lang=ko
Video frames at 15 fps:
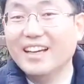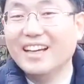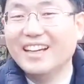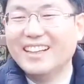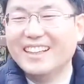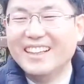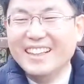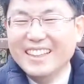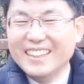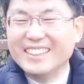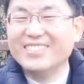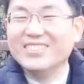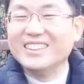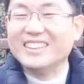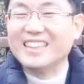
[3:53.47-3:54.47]
그렇죠. 예.
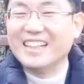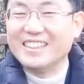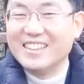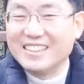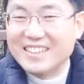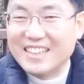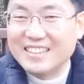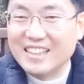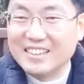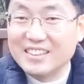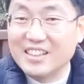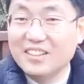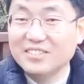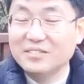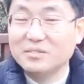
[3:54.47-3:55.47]
서문시장 역사상
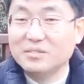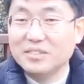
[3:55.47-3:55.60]
처음